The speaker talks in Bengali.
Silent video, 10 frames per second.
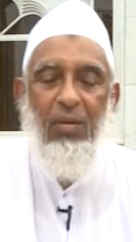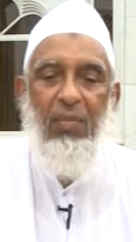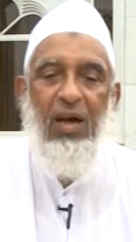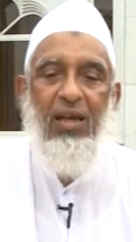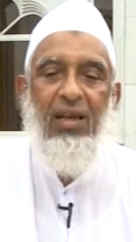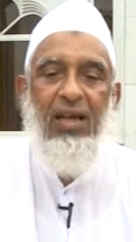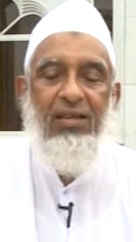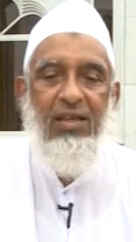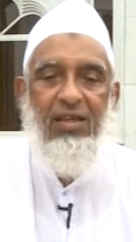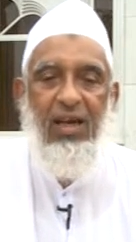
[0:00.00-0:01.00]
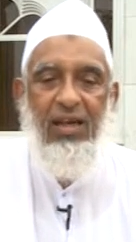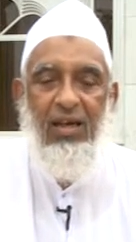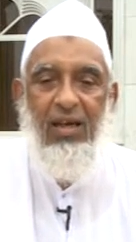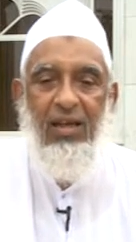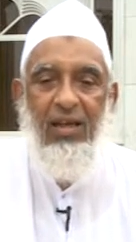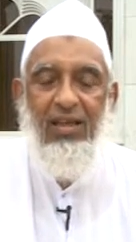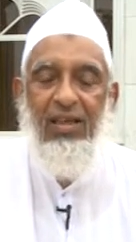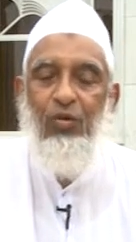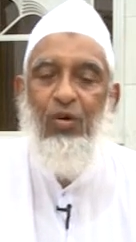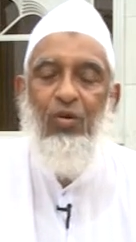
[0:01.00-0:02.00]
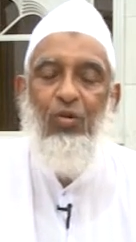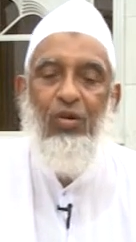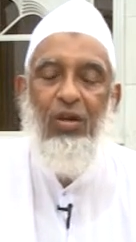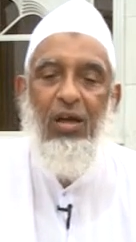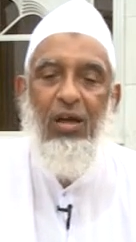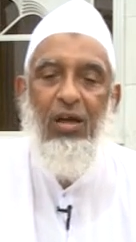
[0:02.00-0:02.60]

বাঘের কাছে যায় না কিন্তু ওই লোকটা